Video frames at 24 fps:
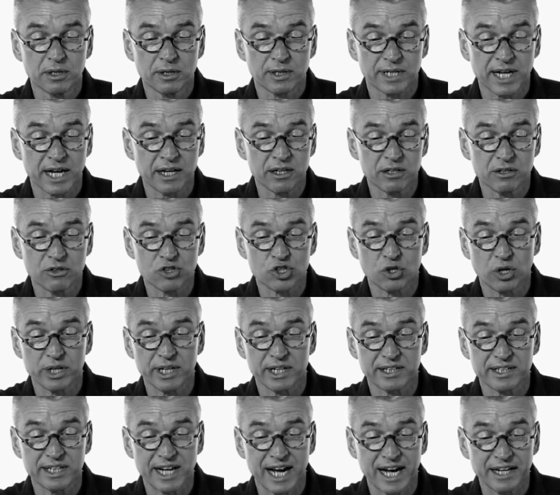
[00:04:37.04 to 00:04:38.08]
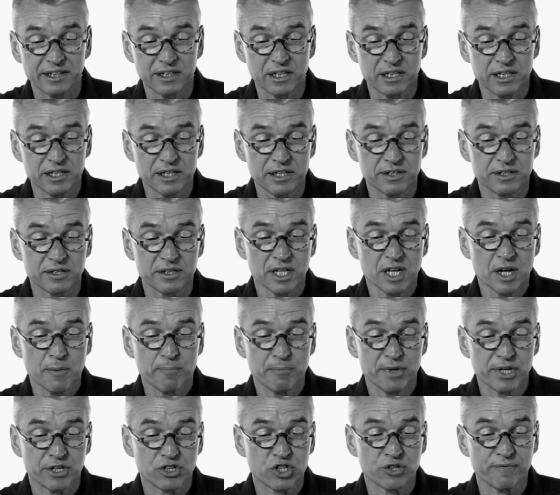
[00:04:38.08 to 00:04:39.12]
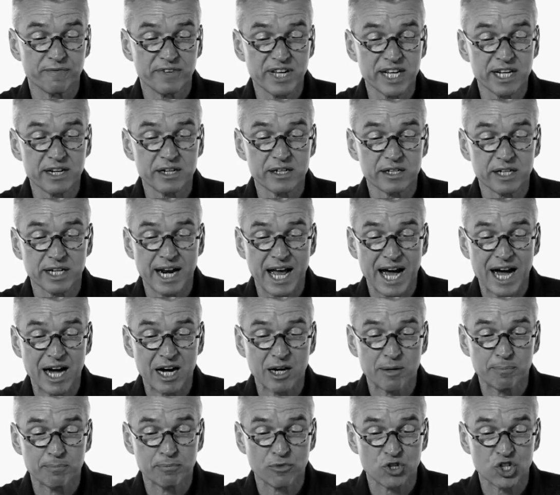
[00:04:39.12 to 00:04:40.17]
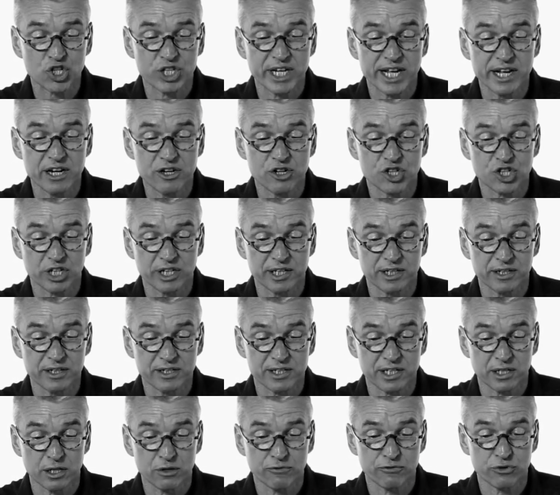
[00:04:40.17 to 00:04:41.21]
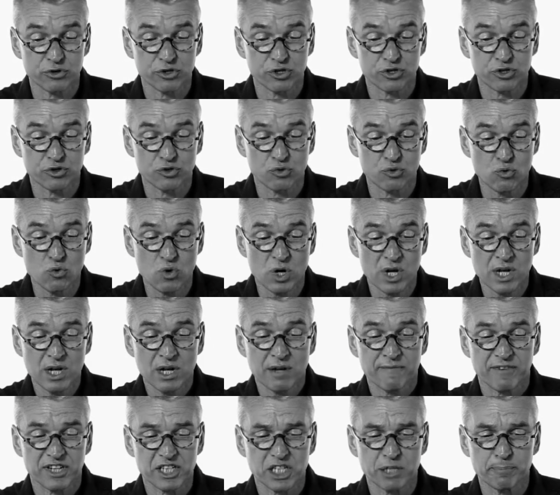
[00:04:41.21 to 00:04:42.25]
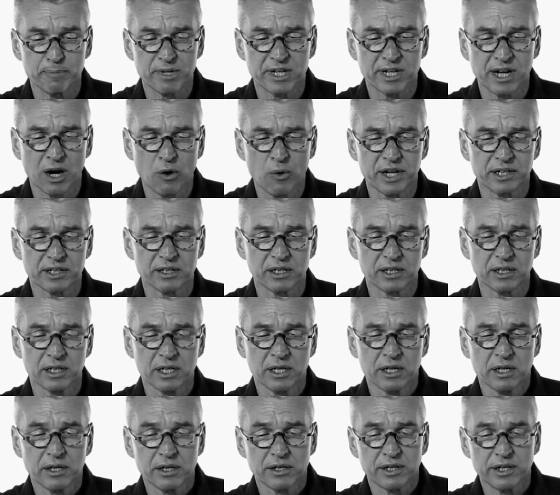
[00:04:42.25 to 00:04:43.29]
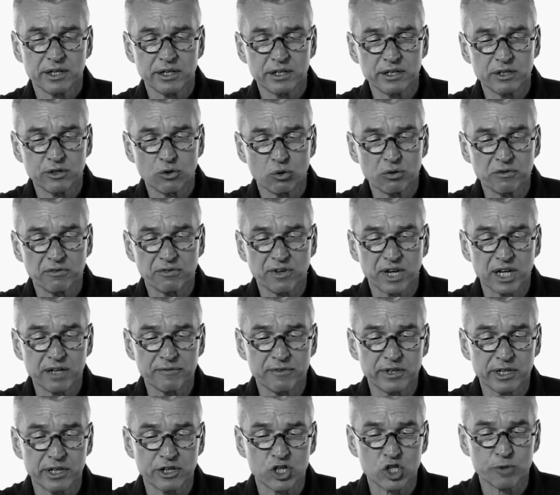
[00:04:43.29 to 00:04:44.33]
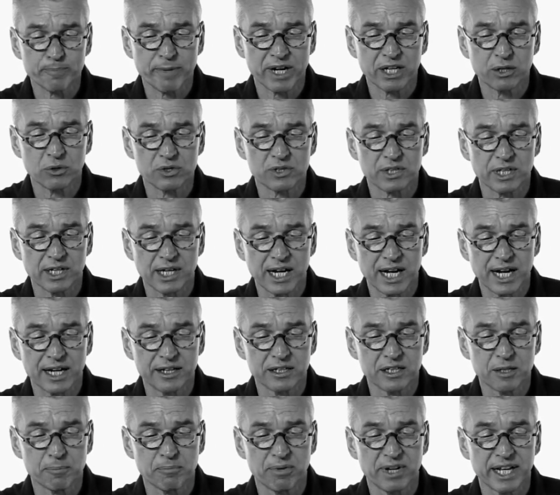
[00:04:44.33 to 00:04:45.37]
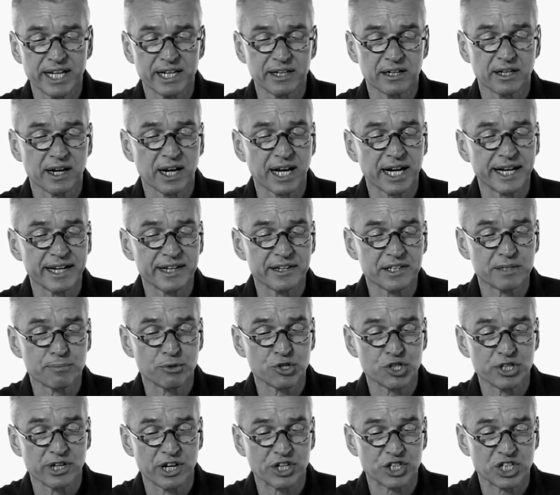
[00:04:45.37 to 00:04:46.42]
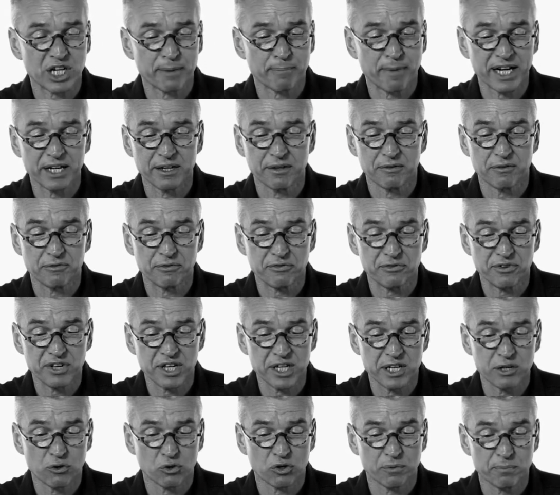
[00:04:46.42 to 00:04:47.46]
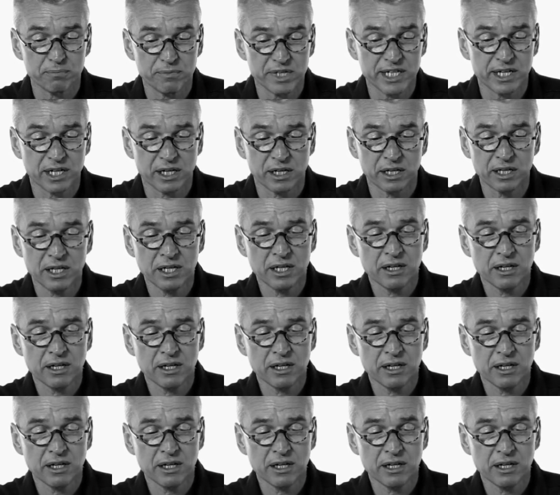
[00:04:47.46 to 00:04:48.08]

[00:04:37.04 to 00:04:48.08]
Dann steuerte Annelies mit wedelnden Armen schnellen Schrittes auf uns zu, was ich bedauerte, denn die unfreiwillig spannungsgeladene Plänkelei zwischen der charmanten Fee und mir